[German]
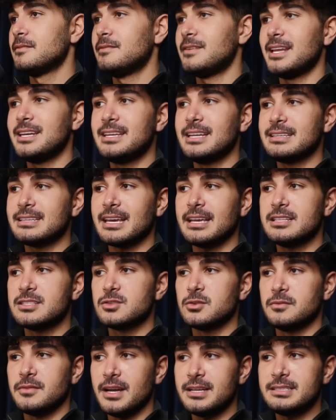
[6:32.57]
wenn der Trend
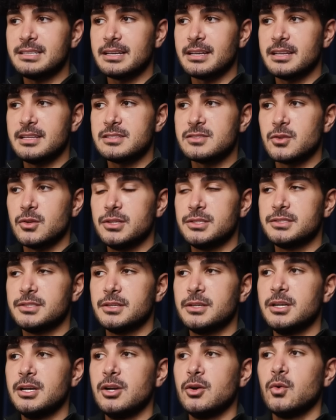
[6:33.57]
so weitergehen
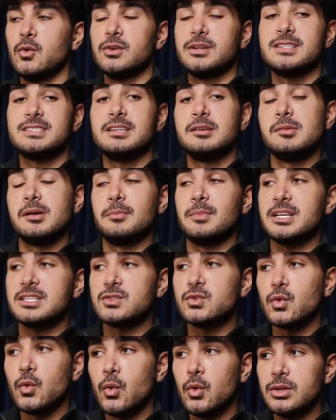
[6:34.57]
sollte und es immer mehr
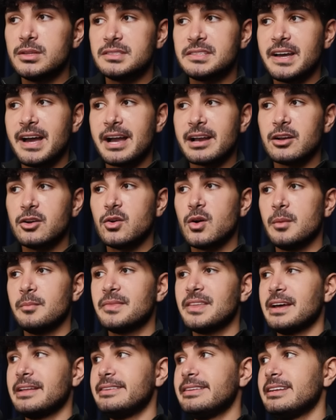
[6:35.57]
zu roten Tagen
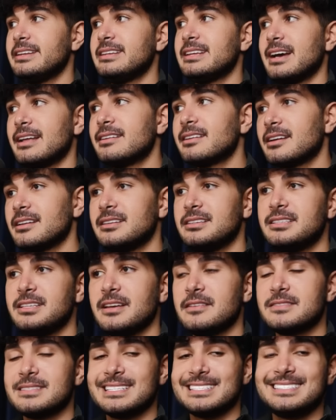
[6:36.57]
kommt, an denen die anderen
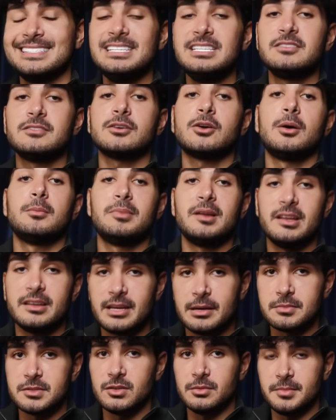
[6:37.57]
ETFs das nicht komplett
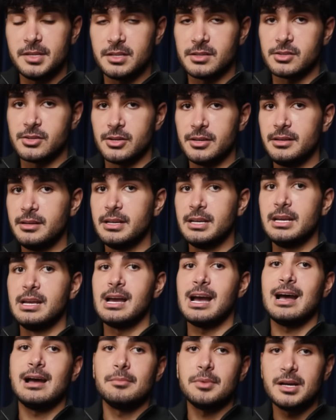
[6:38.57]
absorbieren können.
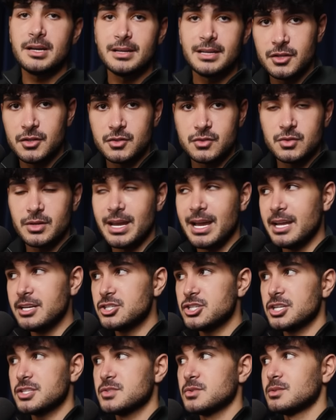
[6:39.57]
Aber zu der
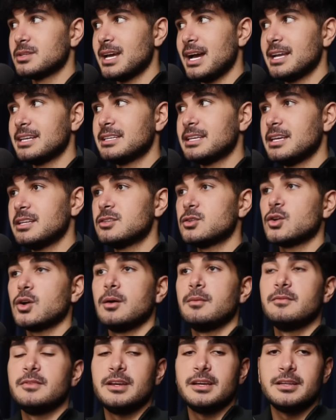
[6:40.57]
Einschätzung dahingehend
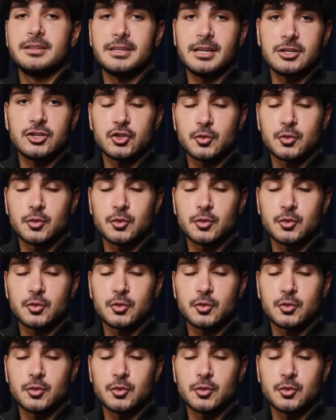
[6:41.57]
kommen wir dann